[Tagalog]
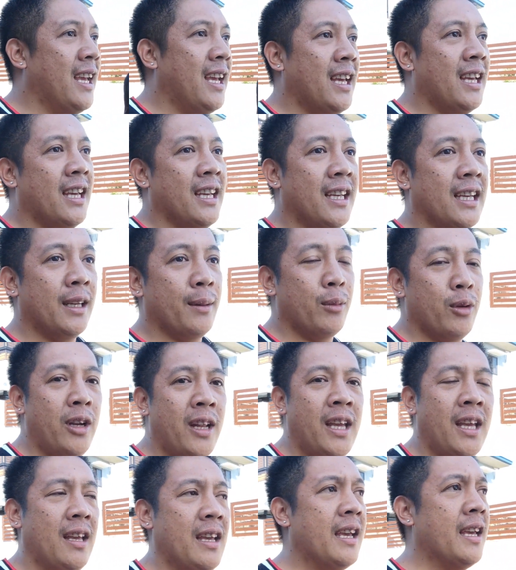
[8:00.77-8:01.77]
Eh, eh,
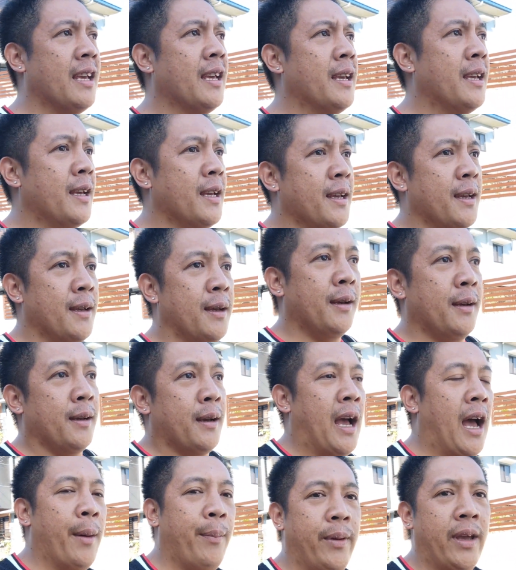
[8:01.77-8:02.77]
muli,
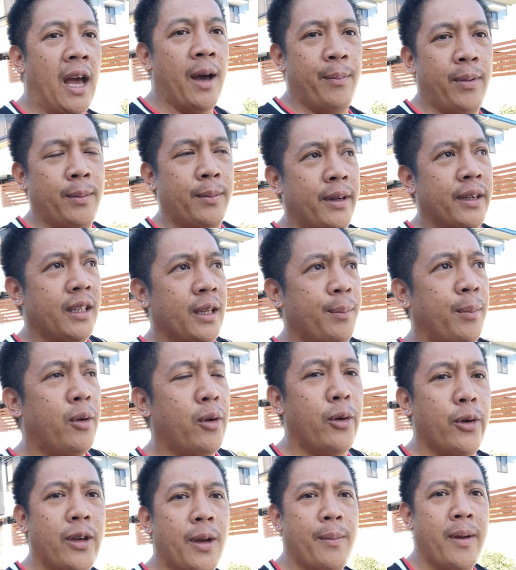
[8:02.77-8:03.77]
happy happy birthday po,
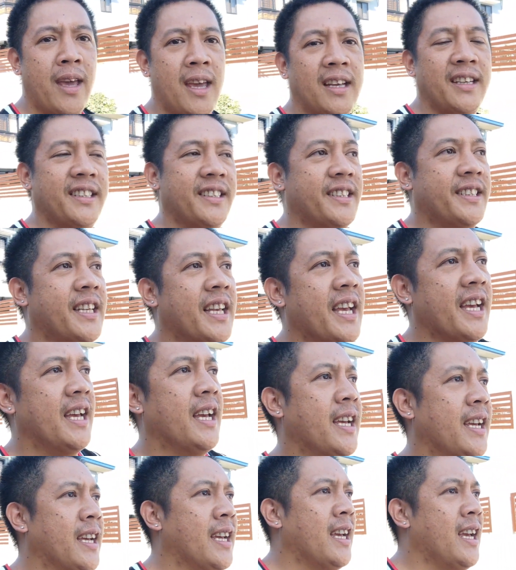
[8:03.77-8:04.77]
Kuya Megs.
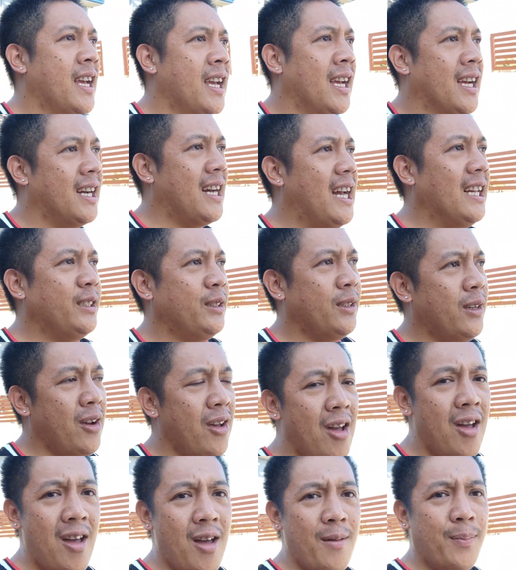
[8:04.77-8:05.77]

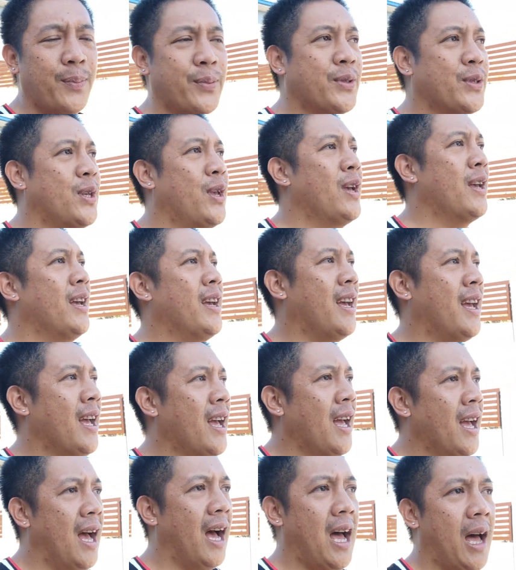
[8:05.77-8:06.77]
Katrops!
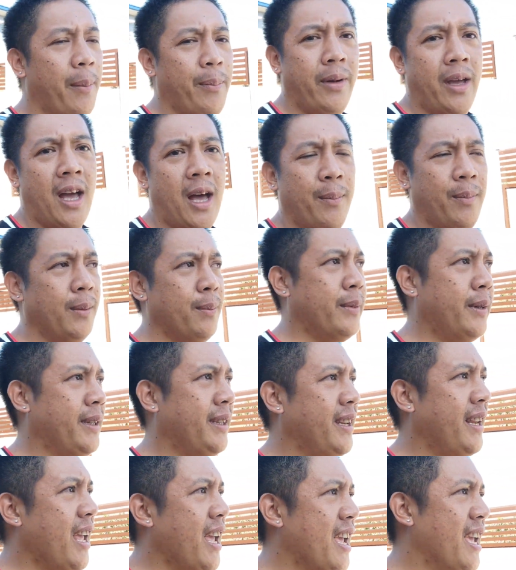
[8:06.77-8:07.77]
Happy happy
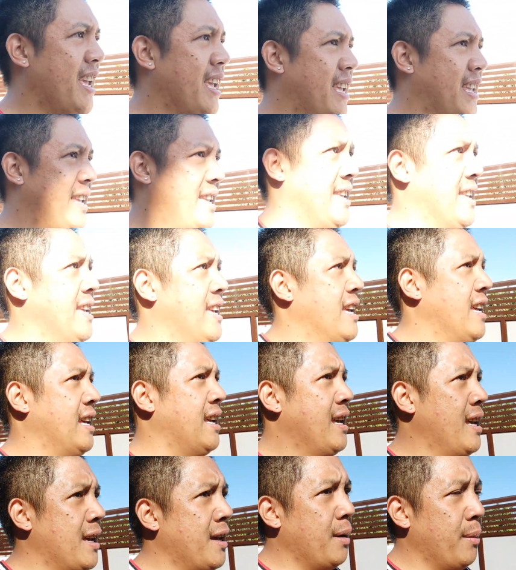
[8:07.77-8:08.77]
birthday.
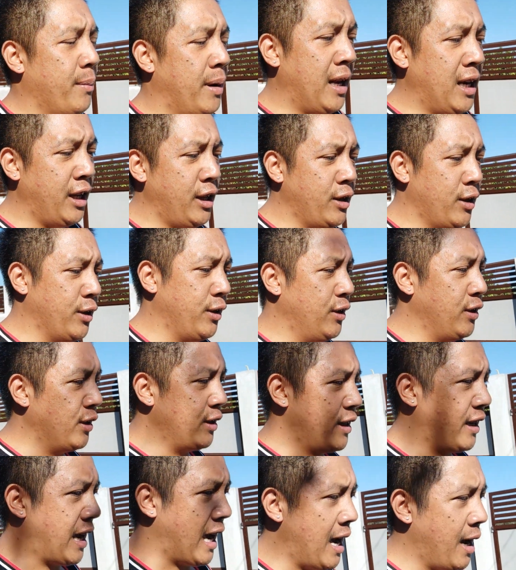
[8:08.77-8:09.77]
Mali yun,
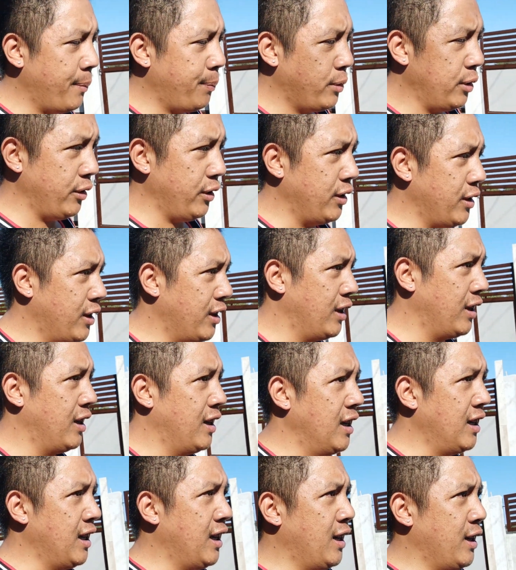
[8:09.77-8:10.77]
kahapon,
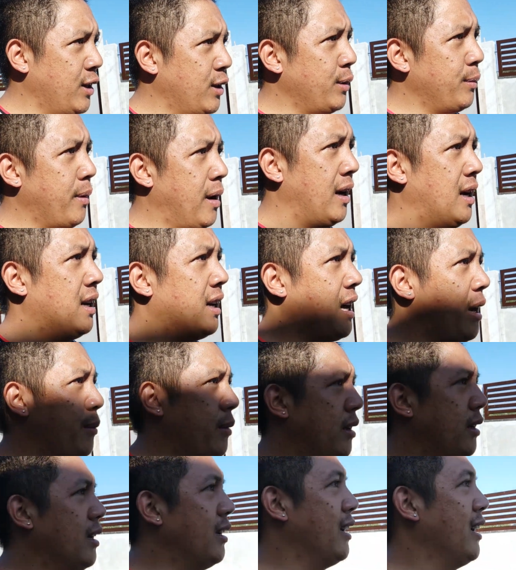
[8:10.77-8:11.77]
yun ma,
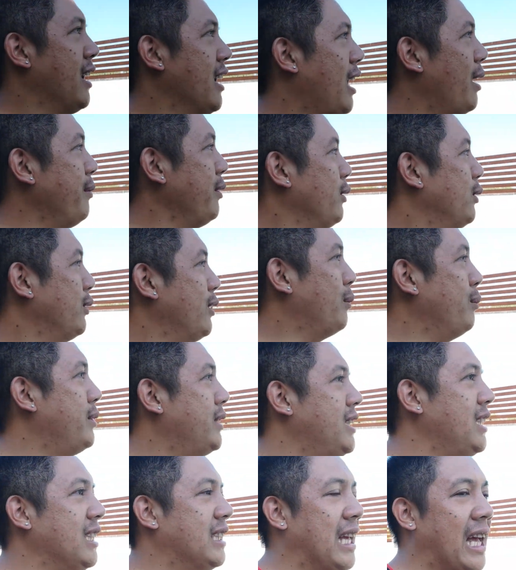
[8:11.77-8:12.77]
kami, kami unang
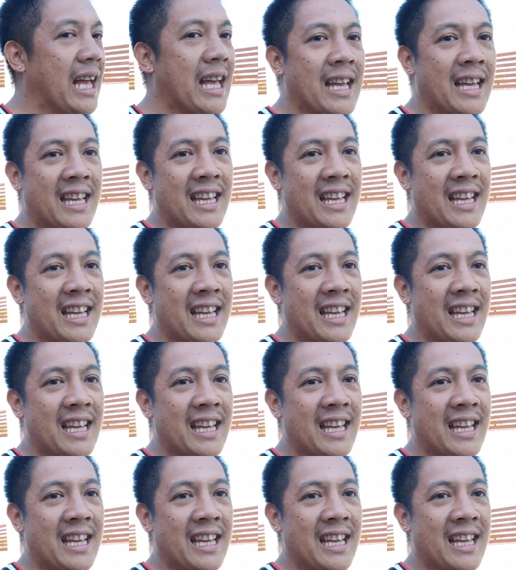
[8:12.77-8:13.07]
bisita.